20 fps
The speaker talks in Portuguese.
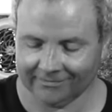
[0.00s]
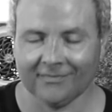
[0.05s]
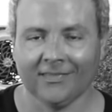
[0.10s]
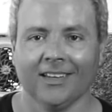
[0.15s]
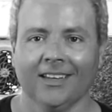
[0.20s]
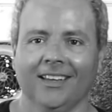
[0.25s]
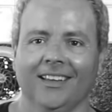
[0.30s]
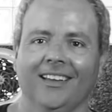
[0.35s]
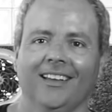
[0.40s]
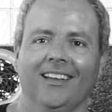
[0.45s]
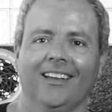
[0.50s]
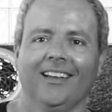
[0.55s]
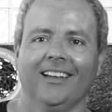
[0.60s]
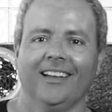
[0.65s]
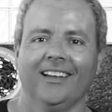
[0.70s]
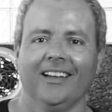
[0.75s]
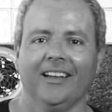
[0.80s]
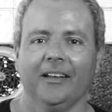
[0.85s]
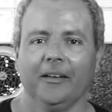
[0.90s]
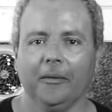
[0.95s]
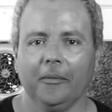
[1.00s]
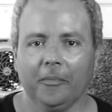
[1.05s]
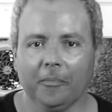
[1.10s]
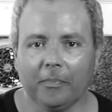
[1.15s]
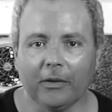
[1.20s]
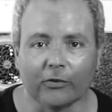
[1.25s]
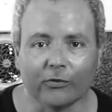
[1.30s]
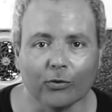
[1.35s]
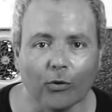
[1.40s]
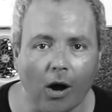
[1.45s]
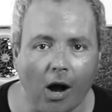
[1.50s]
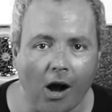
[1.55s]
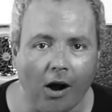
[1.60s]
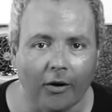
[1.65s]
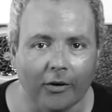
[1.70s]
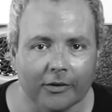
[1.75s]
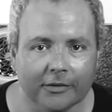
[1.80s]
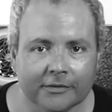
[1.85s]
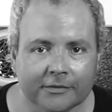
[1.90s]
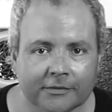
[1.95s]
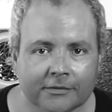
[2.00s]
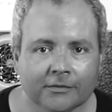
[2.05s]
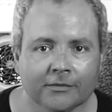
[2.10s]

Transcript: Sem galera, pô. Pessoal,